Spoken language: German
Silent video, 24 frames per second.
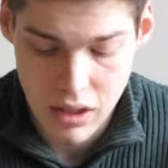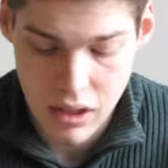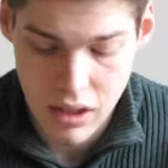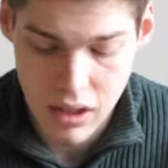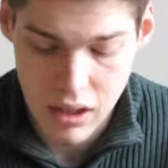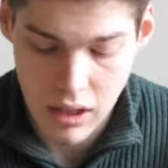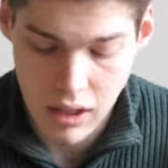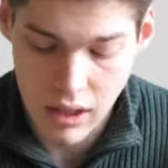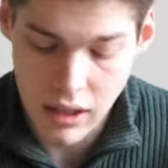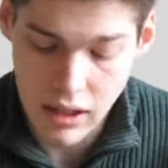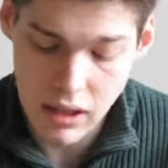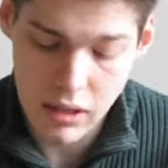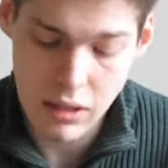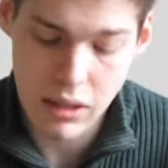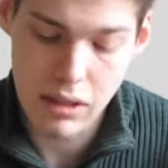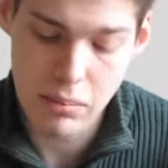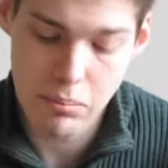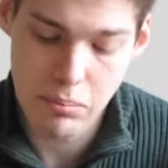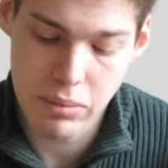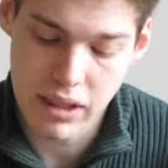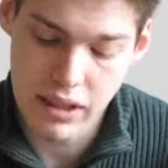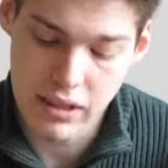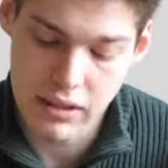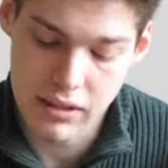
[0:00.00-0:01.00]

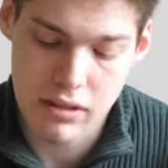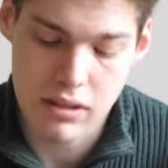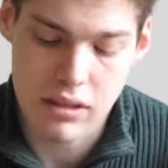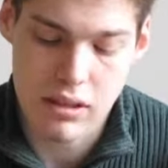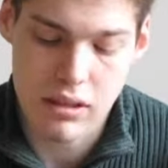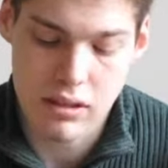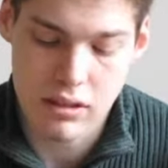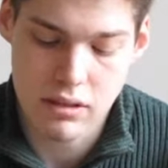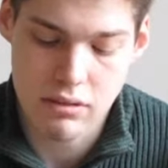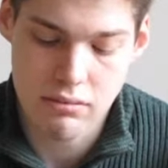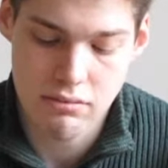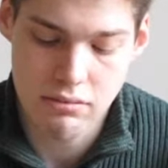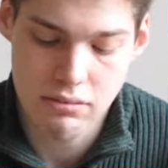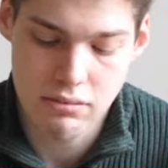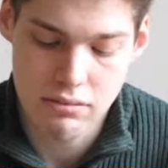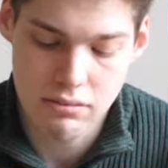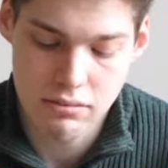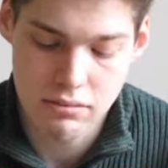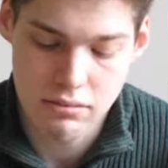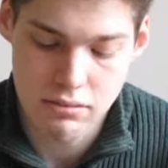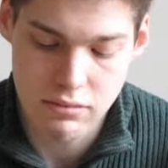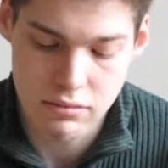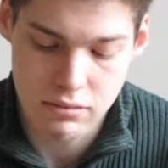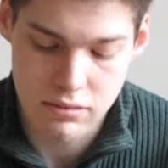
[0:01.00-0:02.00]
Reichlich beitragen?
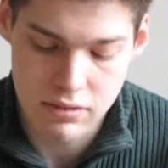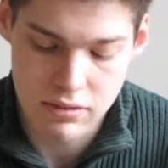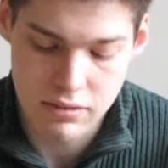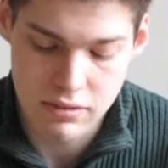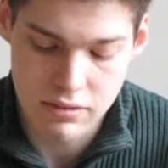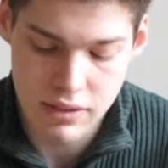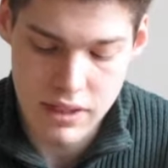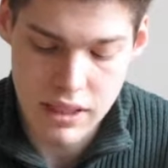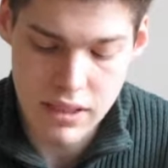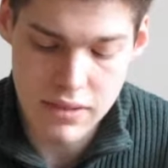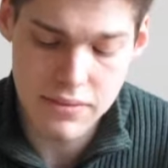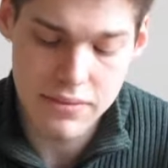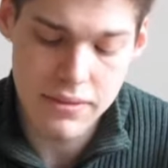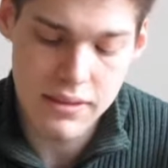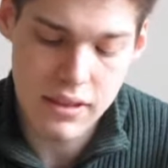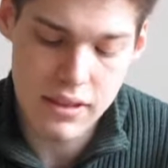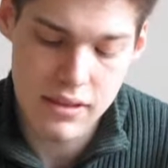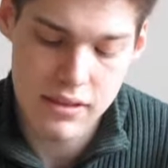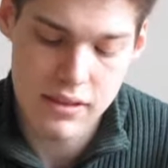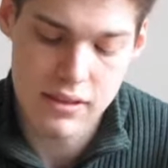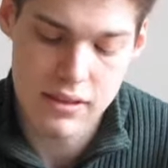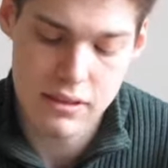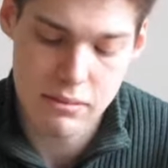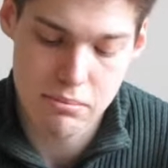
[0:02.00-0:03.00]
Wie viel
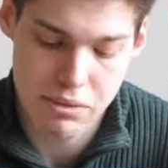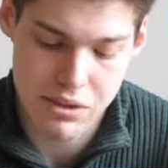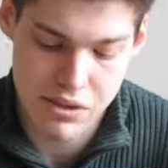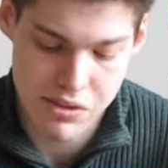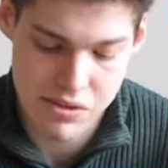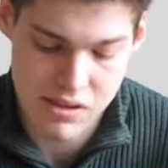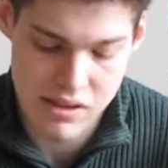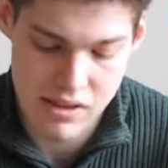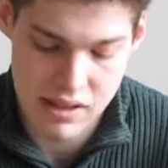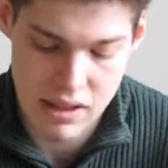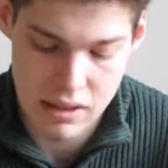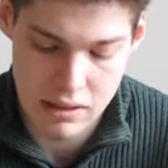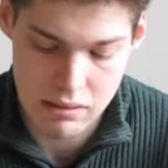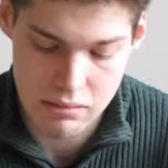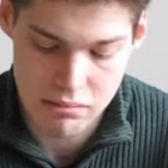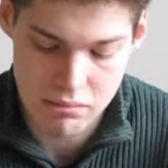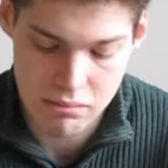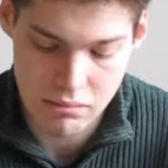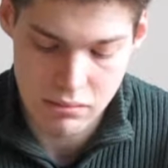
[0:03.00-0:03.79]
ist das in Brüssel?